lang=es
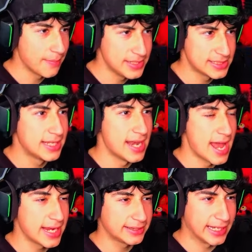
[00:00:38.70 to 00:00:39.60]
a mis
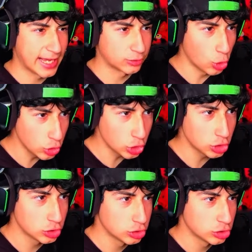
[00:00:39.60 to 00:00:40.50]
Delight de cartón
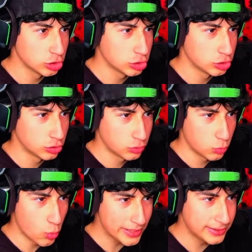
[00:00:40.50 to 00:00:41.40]

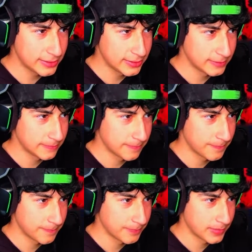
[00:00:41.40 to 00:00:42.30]
What?
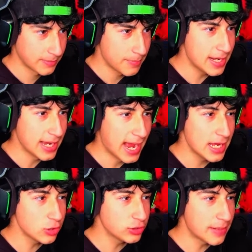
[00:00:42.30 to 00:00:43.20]
Vale,
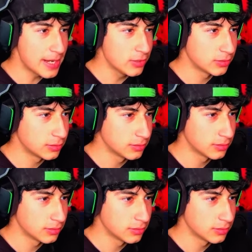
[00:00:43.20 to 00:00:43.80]
ahí hay otra mano